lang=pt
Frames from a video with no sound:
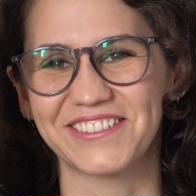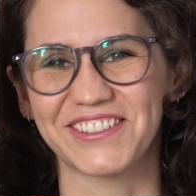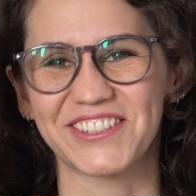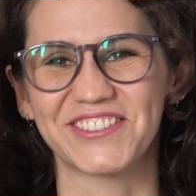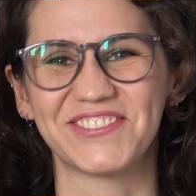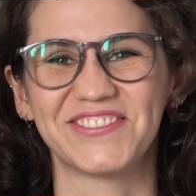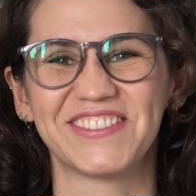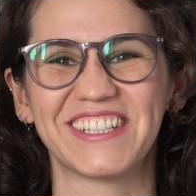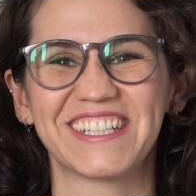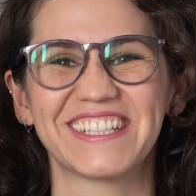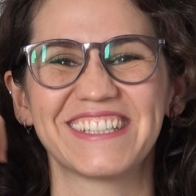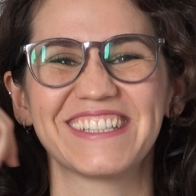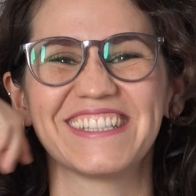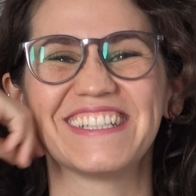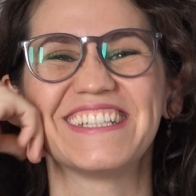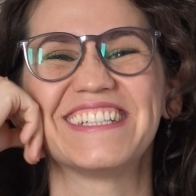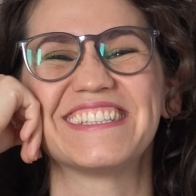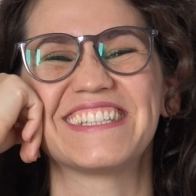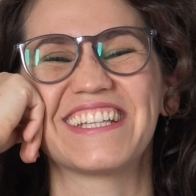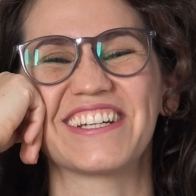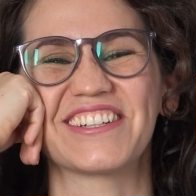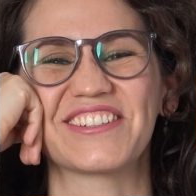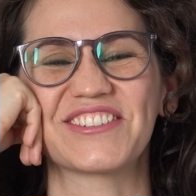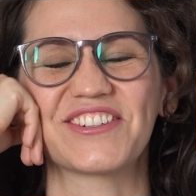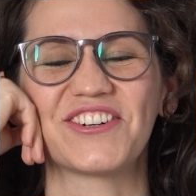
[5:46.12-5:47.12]
filmando,
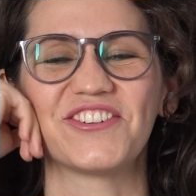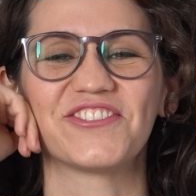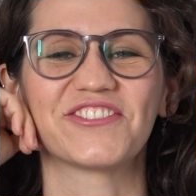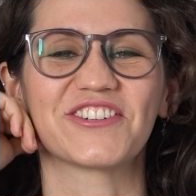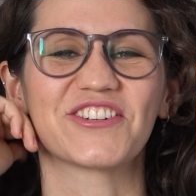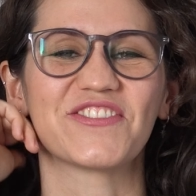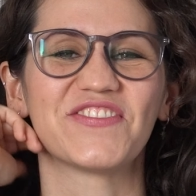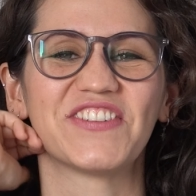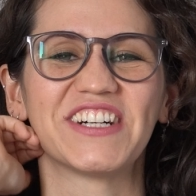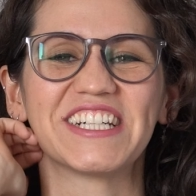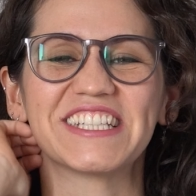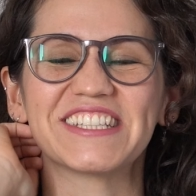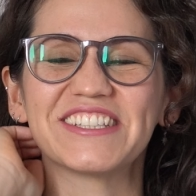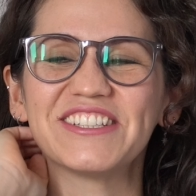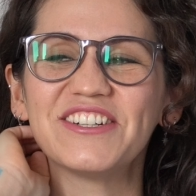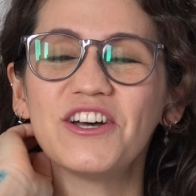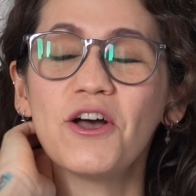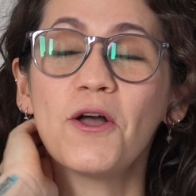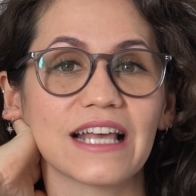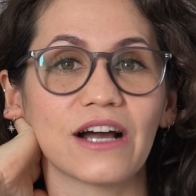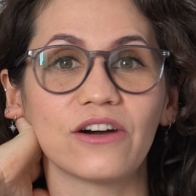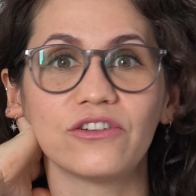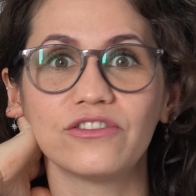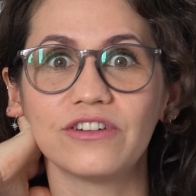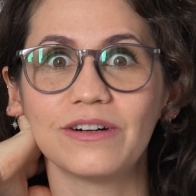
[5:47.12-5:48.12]
tá confirmando.
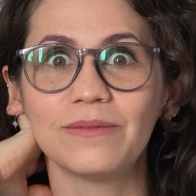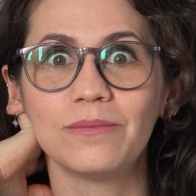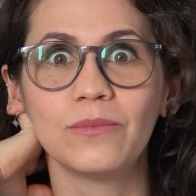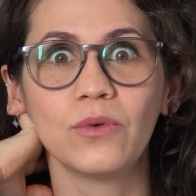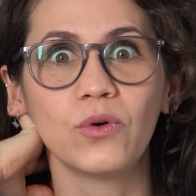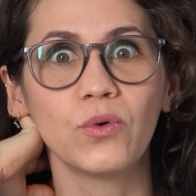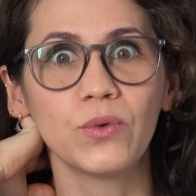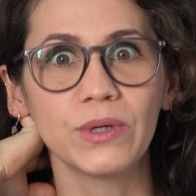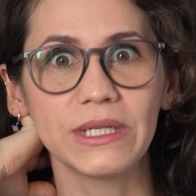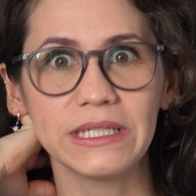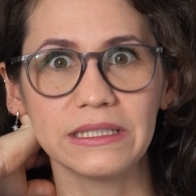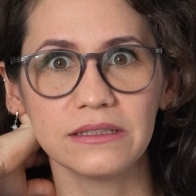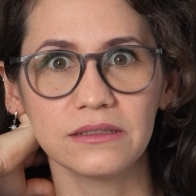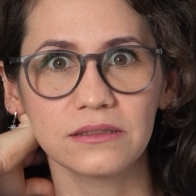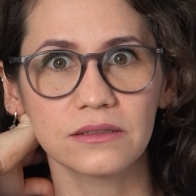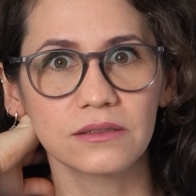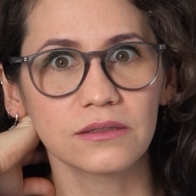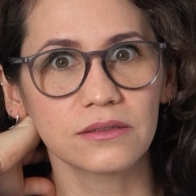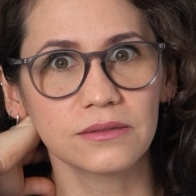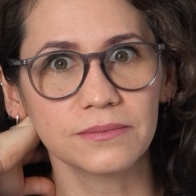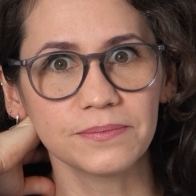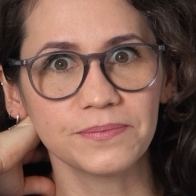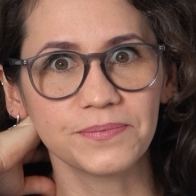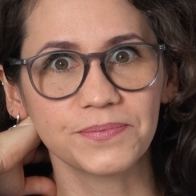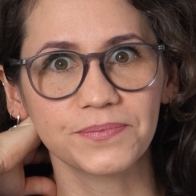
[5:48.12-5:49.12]
Salva
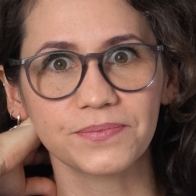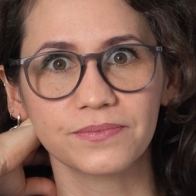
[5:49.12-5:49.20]
muito.